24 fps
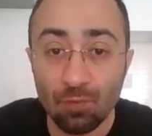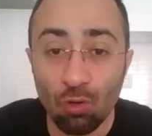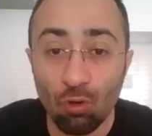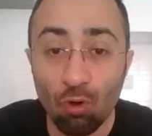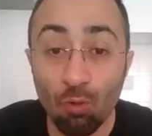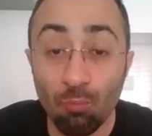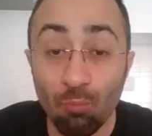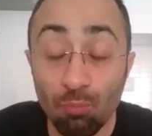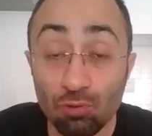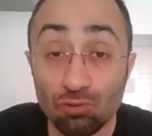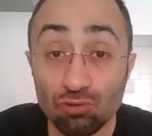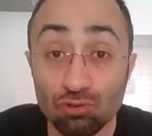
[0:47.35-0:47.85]

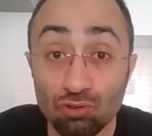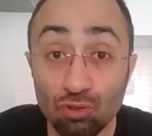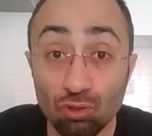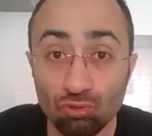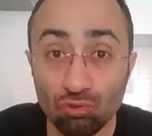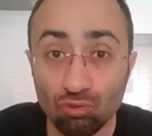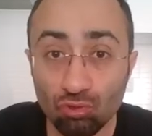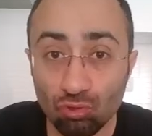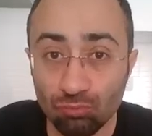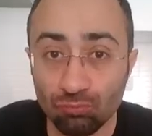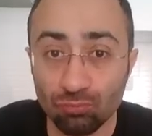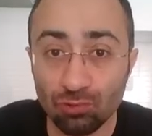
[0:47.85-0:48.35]

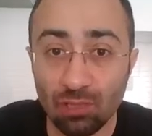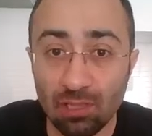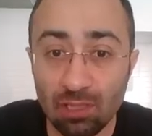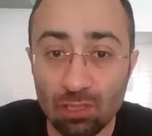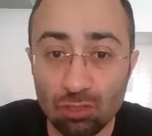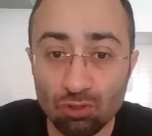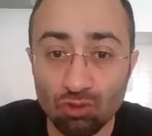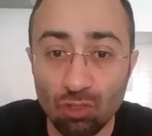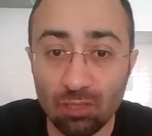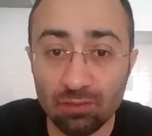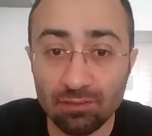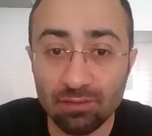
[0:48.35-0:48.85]
Opozisyon durumundalar
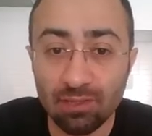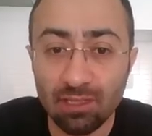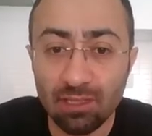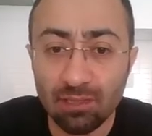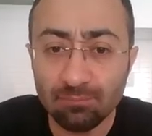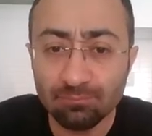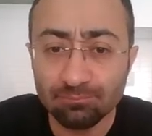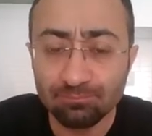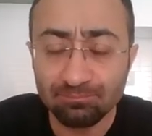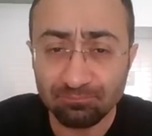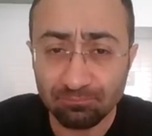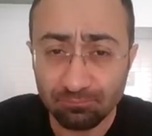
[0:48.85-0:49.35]
şu
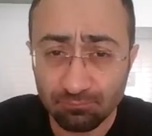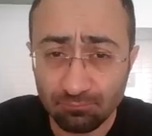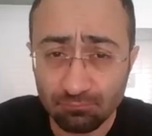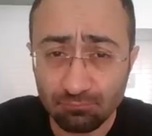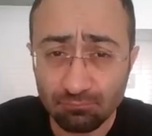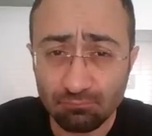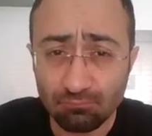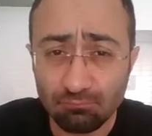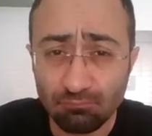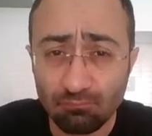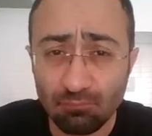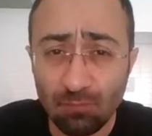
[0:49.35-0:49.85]
anda.
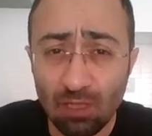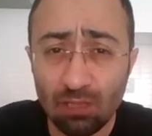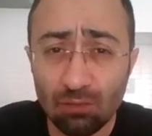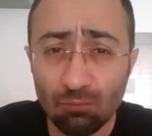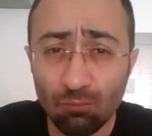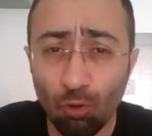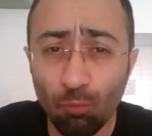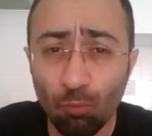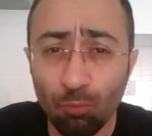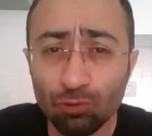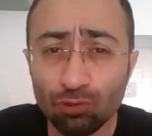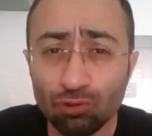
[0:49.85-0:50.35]

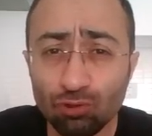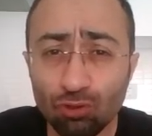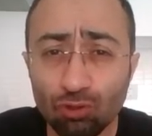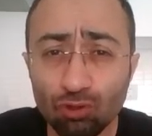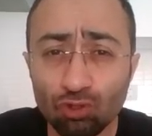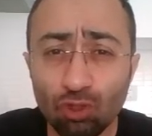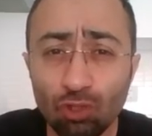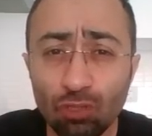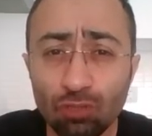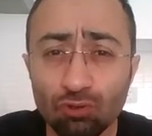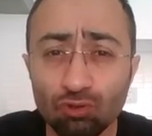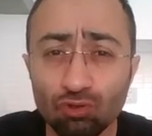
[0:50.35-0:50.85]
Opozisyonu
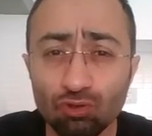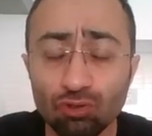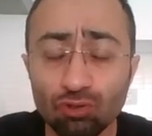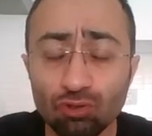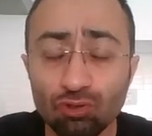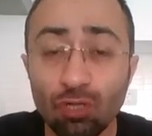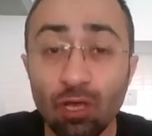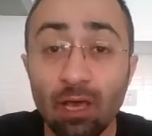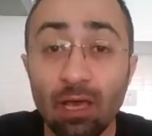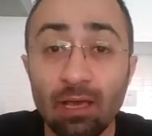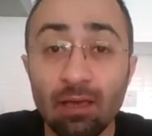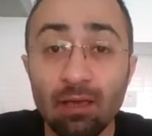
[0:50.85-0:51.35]
şöyle
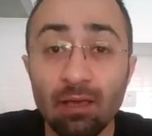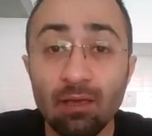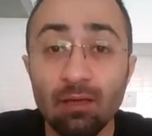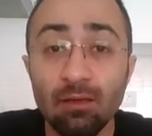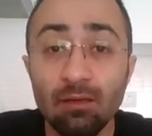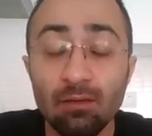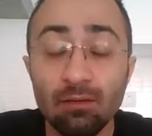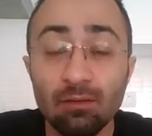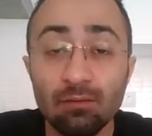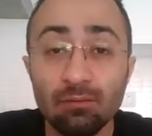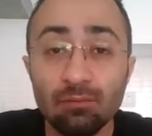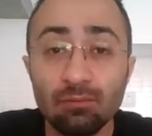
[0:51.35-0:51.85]
düşünün.
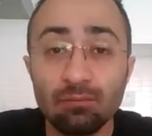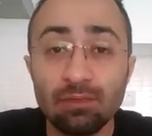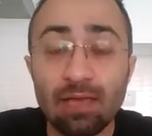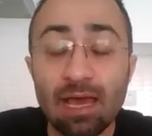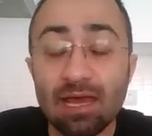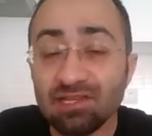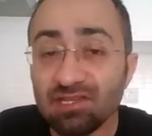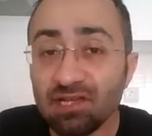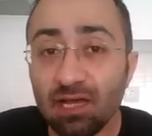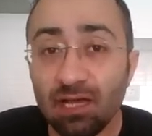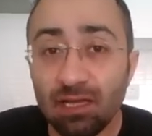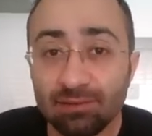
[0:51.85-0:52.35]

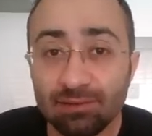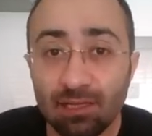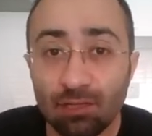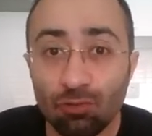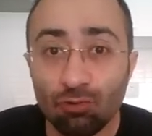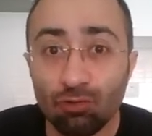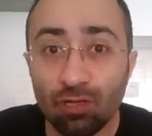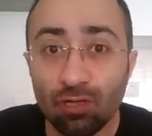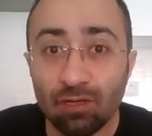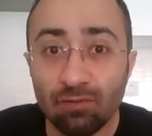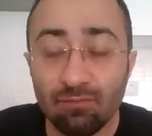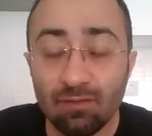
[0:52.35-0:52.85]
Gerçek hayattan
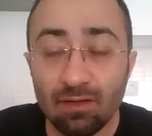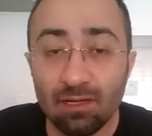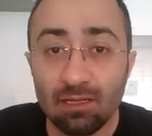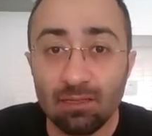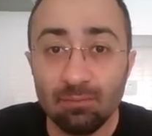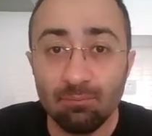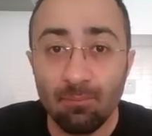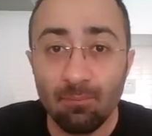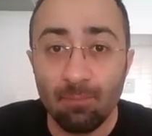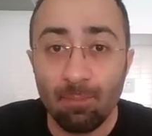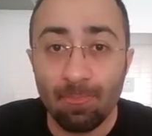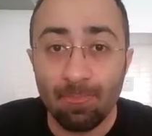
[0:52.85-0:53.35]
örnek
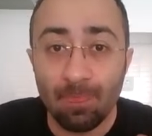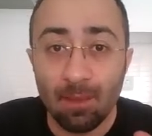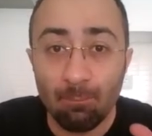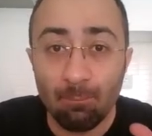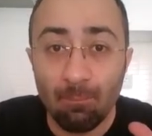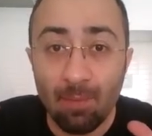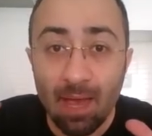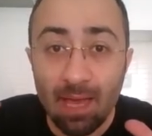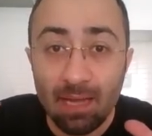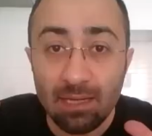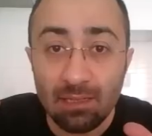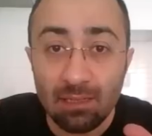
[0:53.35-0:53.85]
verelim.
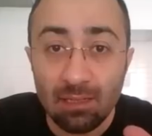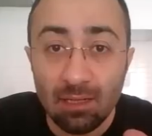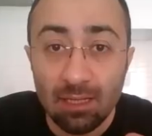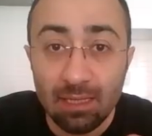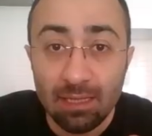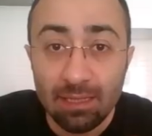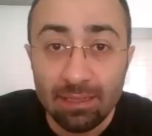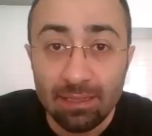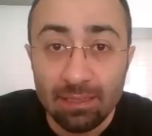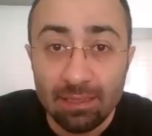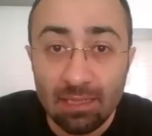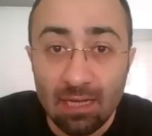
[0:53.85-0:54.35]
Ben
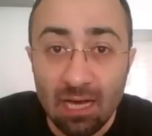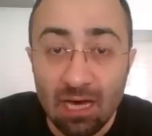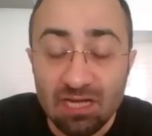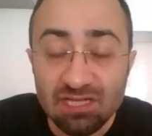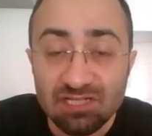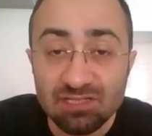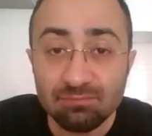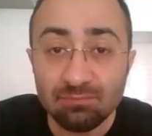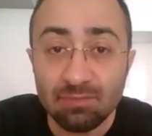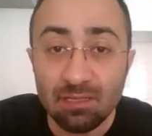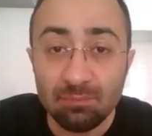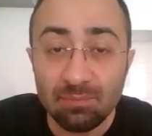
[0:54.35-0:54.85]

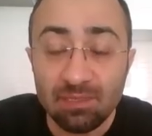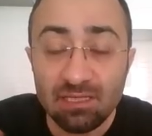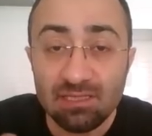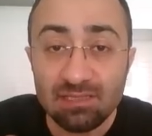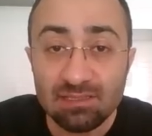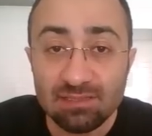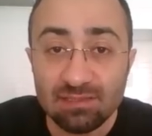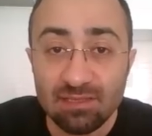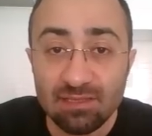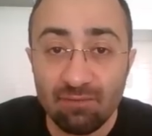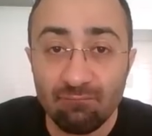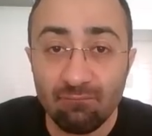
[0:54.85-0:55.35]
karşımda bir
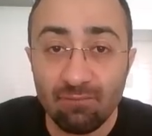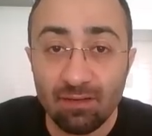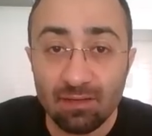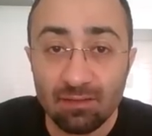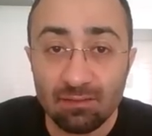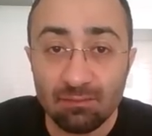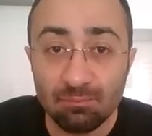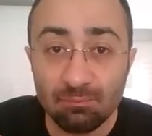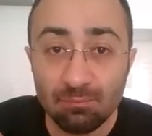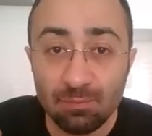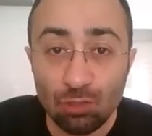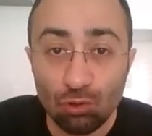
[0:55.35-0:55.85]
insan
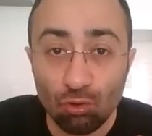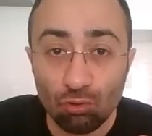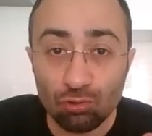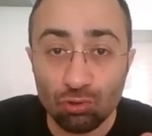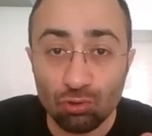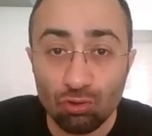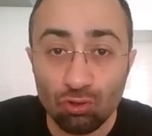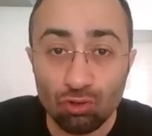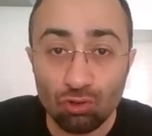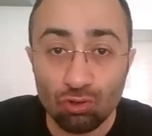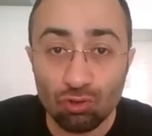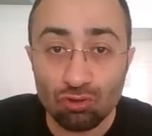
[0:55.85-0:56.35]
var. Bir yolda
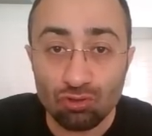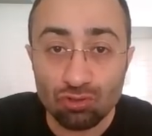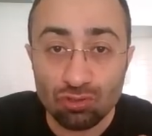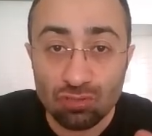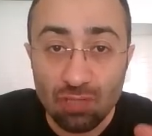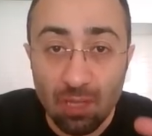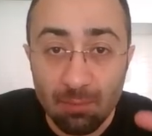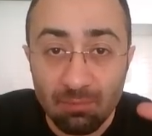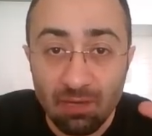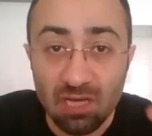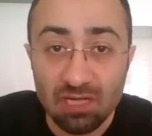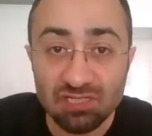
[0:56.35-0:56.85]
yürüyoruz.
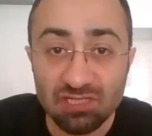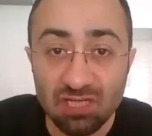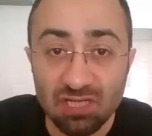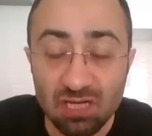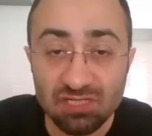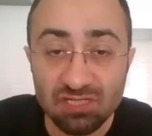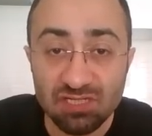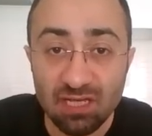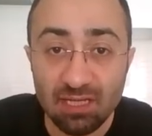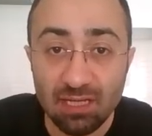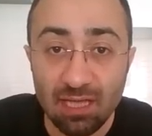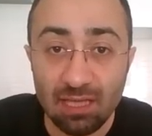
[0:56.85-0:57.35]
Tam karşı
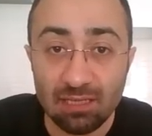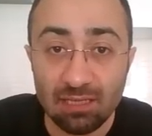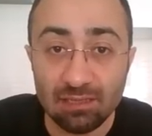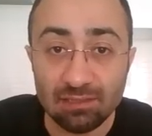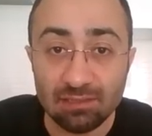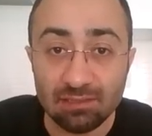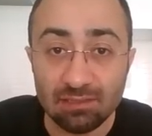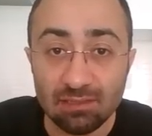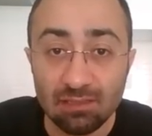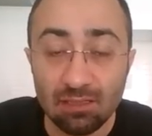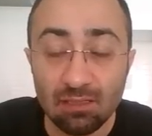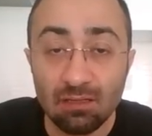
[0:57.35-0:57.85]
karşıya
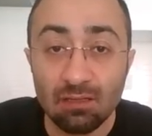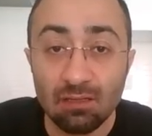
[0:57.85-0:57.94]
geldik.